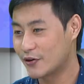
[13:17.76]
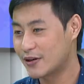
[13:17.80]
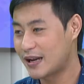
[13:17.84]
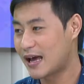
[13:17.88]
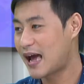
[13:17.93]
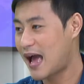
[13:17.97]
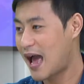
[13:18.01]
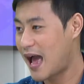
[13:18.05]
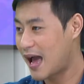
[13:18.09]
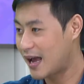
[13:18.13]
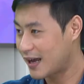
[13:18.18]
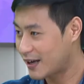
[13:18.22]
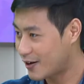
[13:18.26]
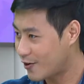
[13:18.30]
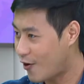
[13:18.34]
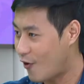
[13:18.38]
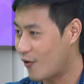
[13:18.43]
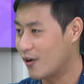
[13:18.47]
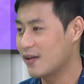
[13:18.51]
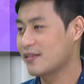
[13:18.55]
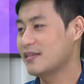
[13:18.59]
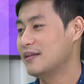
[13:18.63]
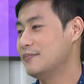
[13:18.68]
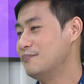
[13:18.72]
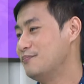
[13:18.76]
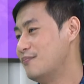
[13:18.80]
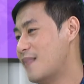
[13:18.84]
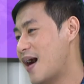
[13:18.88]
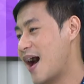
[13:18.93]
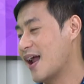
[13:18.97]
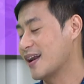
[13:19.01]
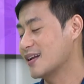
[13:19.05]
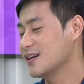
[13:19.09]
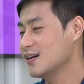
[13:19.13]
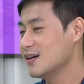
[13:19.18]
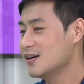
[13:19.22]
ลดราคากล่องละสิบ
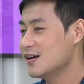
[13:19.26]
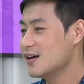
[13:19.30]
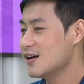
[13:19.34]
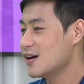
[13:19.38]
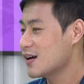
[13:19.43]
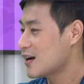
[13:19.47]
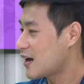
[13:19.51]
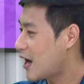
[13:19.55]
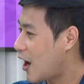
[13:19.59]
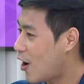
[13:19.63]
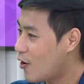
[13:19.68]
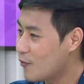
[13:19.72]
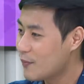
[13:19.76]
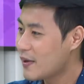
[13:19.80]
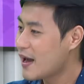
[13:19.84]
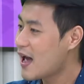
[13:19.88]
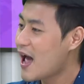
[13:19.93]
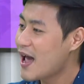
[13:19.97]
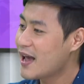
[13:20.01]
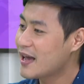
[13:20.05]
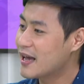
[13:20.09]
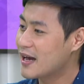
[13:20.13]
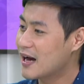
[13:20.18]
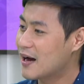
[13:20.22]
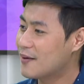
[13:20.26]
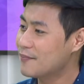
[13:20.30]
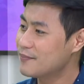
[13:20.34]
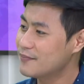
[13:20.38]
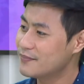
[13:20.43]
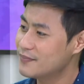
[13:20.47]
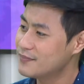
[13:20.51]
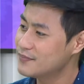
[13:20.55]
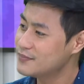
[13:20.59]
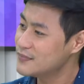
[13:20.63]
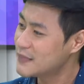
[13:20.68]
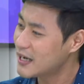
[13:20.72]
บาทเขาไม่ให้ครับ
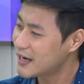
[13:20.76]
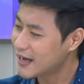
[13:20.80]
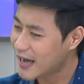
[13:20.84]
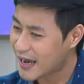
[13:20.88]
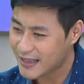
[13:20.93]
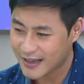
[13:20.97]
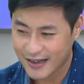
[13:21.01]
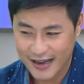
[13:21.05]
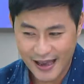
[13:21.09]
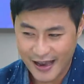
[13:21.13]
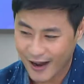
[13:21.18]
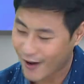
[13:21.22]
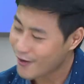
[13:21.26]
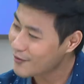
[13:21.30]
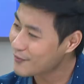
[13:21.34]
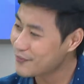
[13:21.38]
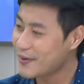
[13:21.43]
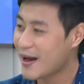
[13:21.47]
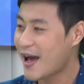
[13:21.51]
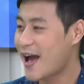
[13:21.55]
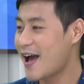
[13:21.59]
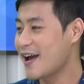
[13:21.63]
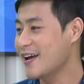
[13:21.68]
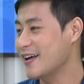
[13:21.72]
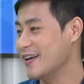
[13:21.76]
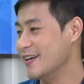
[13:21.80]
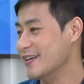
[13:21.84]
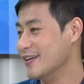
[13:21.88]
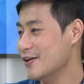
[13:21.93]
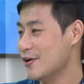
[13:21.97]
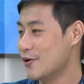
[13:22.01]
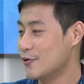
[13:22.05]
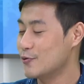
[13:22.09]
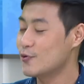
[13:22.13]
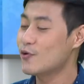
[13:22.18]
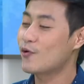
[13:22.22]
ยังไงยังไงเขาก็ไม่ให้
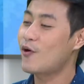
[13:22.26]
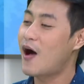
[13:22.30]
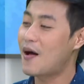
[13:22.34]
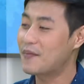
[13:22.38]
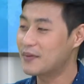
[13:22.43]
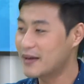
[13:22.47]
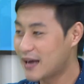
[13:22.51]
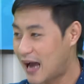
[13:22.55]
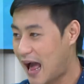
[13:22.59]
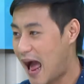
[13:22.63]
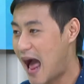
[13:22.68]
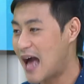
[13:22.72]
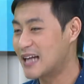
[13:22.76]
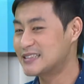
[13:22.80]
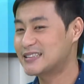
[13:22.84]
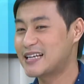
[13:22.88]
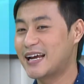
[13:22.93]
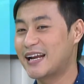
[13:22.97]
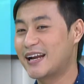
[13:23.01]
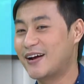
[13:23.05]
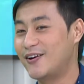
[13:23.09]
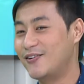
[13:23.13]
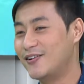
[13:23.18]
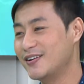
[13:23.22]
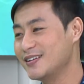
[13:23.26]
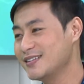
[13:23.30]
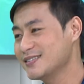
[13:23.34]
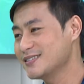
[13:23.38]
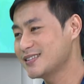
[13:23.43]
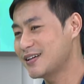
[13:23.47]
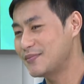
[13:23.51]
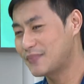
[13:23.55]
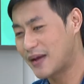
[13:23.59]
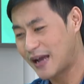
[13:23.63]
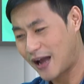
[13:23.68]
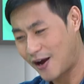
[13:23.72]
ด้วยความที่คาใจเราว่า
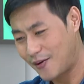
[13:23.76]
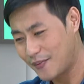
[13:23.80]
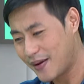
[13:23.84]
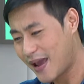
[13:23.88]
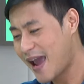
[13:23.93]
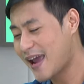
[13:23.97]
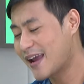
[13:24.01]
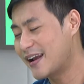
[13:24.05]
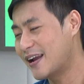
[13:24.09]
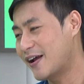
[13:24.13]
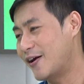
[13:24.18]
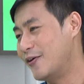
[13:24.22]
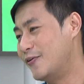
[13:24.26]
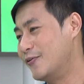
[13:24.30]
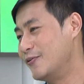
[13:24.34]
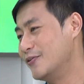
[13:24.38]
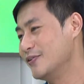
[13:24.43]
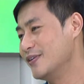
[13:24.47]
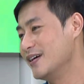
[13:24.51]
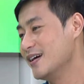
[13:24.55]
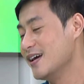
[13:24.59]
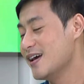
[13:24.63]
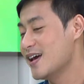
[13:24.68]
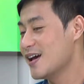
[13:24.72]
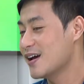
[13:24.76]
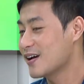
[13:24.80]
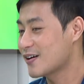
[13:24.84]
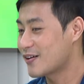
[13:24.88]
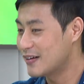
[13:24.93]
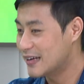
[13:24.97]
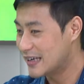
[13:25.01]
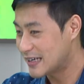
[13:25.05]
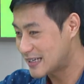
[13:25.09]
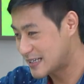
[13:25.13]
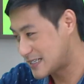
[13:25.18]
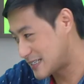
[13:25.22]
ทำไมเขาไม่ให้เรา
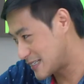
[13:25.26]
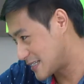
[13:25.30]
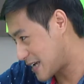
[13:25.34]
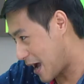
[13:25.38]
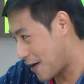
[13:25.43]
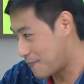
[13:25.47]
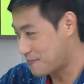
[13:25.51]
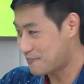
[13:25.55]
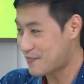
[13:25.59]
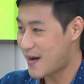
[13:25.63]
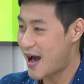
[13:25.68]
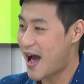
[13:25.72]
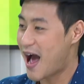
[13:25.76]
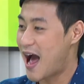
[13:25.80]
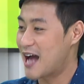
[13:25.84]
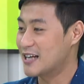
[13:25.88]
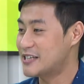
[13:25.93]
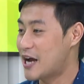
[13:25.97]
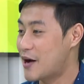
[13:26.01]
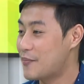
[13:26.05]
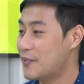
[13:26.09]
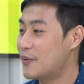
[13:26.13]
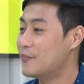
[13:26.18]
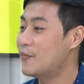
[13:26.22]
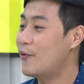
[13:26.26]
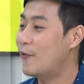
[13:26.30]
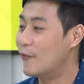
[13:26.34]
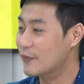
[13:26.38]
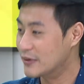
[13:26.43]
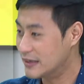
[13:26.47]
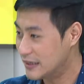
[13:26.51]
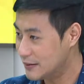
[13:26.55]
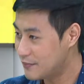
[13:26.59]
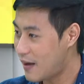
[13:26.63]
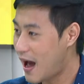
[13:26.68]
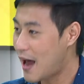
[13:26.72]
ก็เลยกลับมาหาชาวประมง
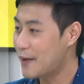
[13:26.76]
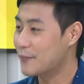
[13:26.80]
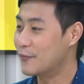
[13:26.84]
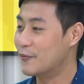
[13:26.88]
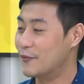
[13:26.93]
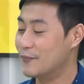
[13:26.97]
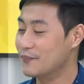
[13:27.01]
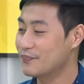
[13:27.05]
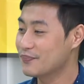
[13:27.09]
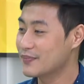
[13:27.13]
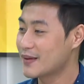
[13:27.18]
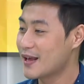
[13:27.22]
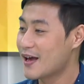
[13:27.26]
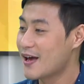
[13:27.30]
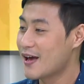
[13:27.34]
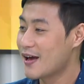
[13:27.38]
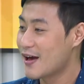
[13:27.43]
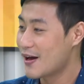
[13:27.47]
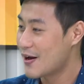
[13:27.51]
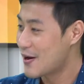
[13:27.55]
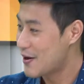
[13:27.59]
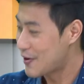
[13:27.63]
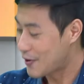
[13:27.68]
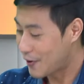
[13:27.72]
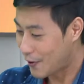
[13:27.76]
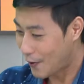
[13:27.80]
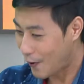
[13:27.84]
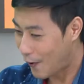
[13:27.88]
ที่บ้านผมทำเองซะ